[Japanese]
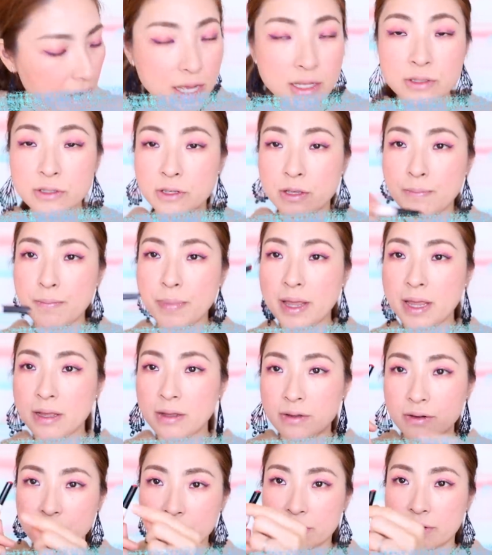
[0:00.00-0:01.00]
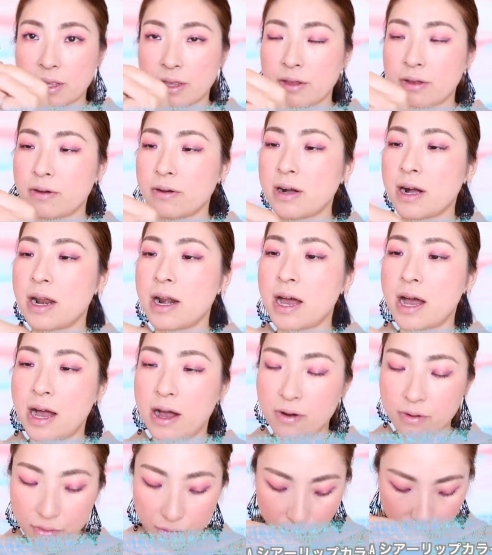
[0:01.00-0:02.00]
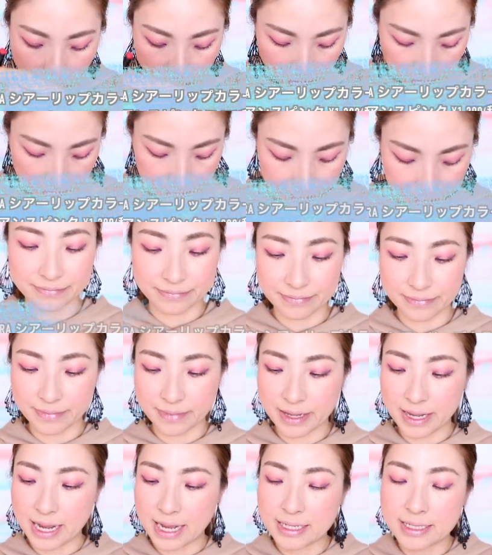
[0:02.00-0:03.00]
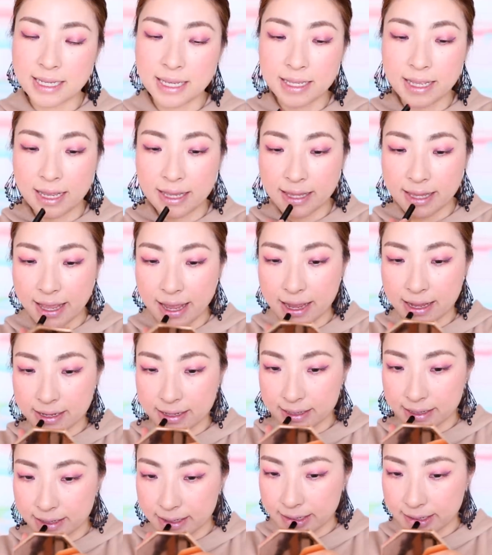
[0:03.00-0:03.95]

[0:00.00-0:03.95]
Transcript: アンスピンクっていうカラーを重ねて